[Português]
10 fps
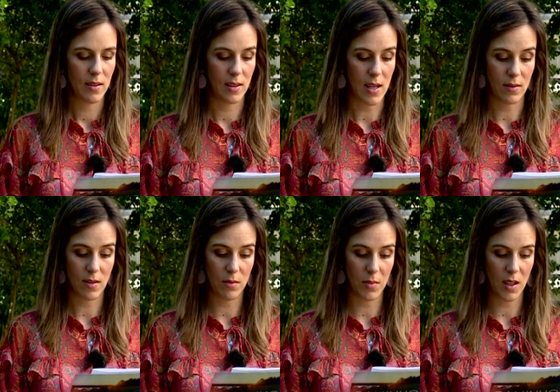
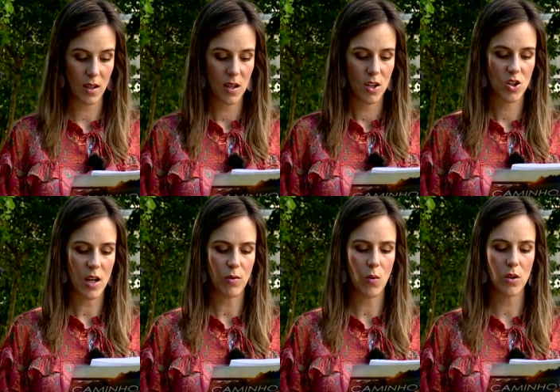Diante de mim
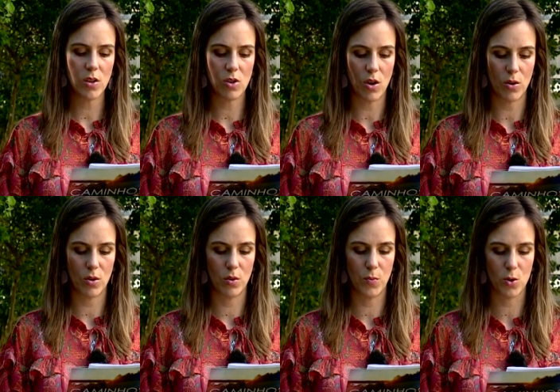estava um
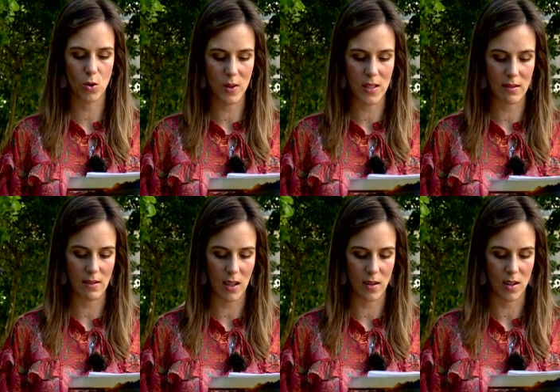auditório de pessoas
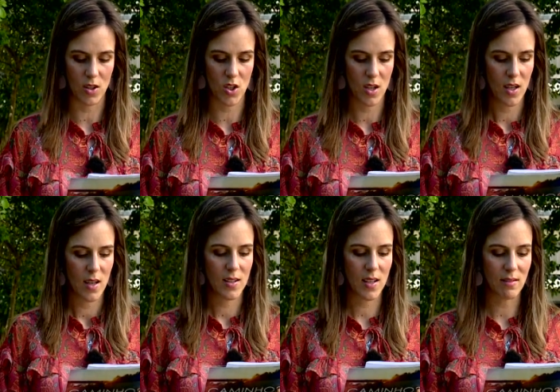atentas,
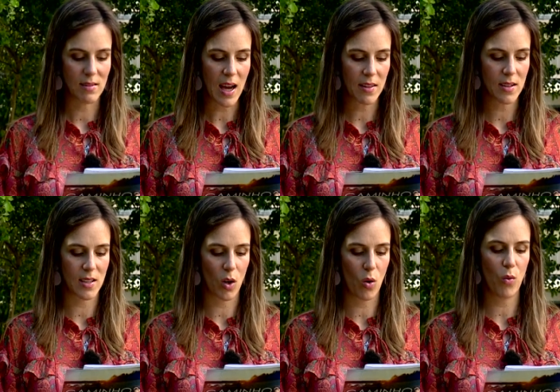
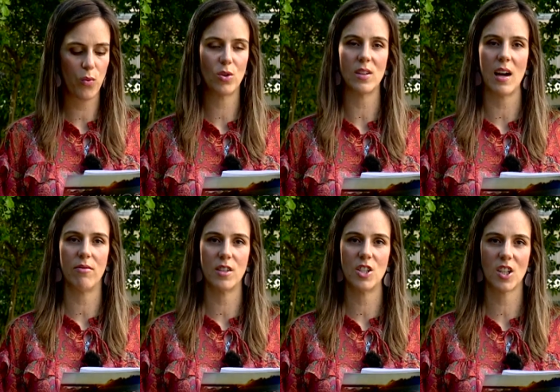sentadas em
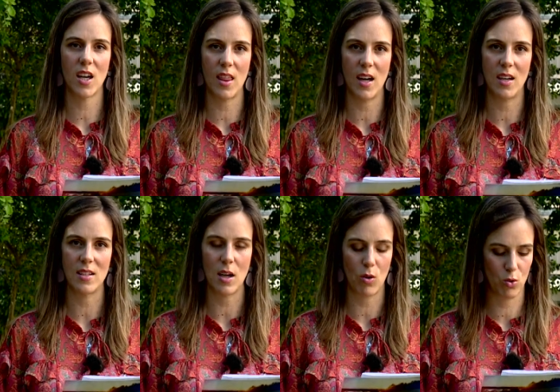confortáveis
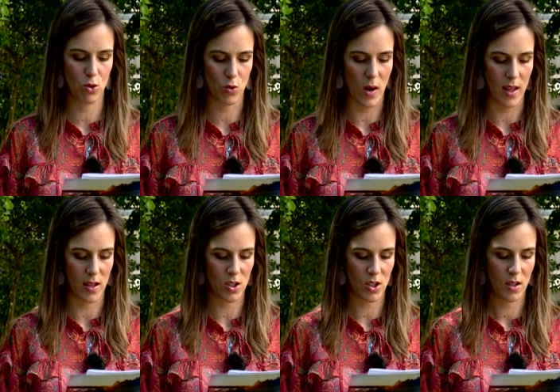cadeiras
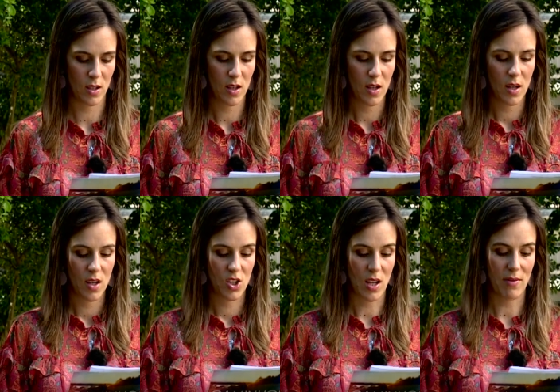alcochoadas.
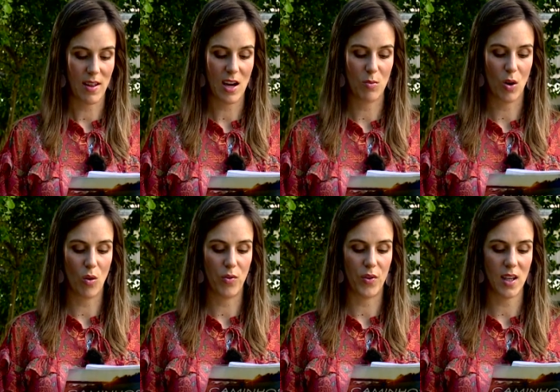Estava a dar uma
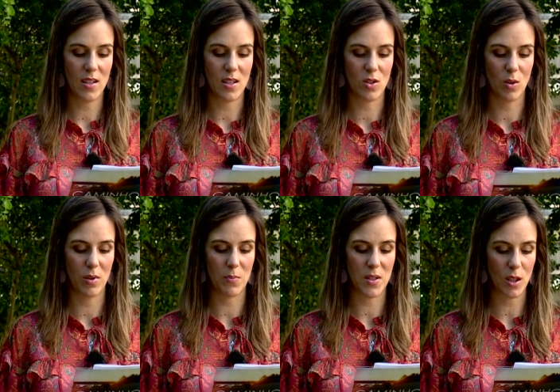conferência
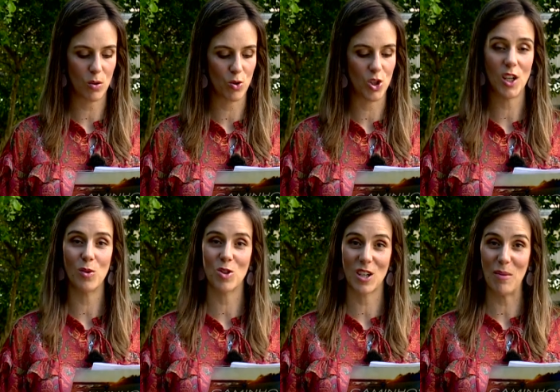sobre a psicologia
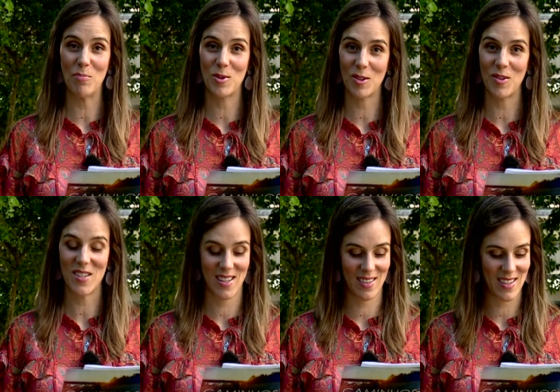nos campos de
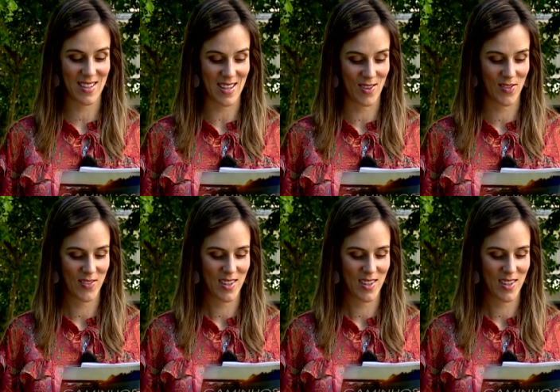concentração.